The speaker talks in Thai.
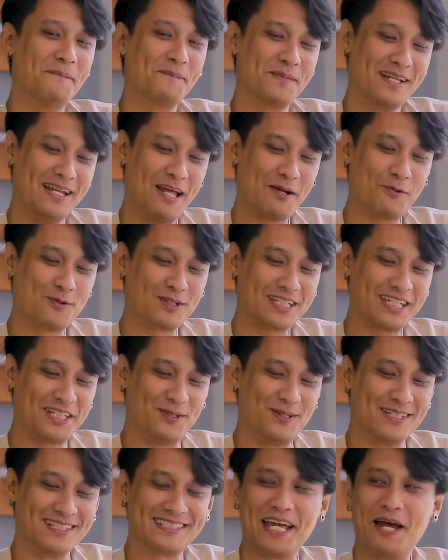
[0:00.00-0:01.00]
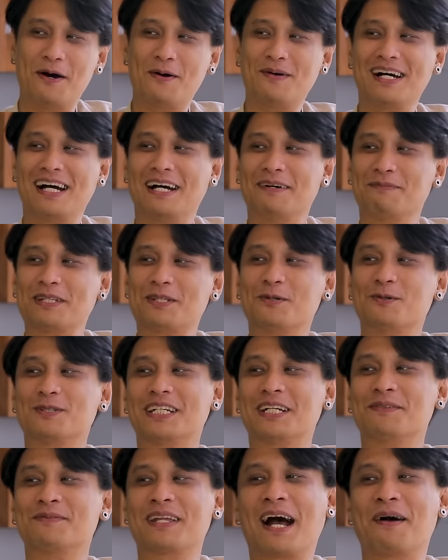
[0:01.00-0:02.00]
ดขึ้น แล้วกูก็จะโดนแซวว่าพี่ตู่
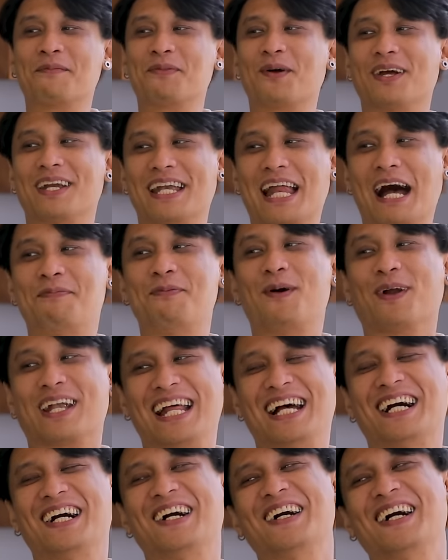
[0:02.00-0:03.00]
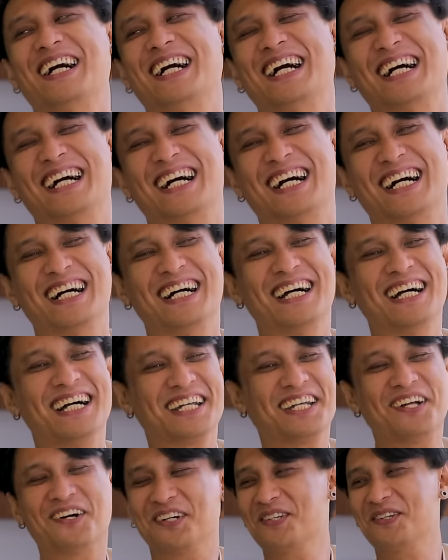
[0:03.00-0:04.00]
เติมน้ำหน่อยน้ำหมด
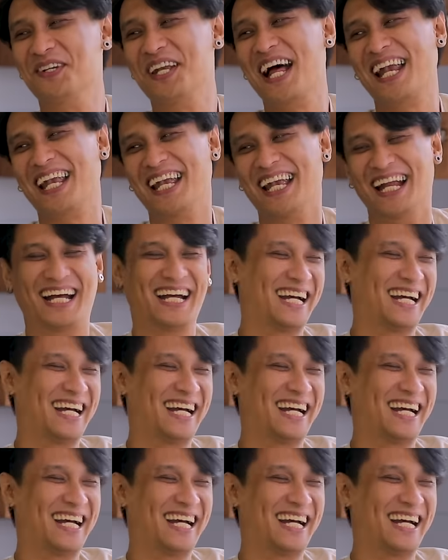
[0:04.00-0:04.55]
ดูดอยู่นั่น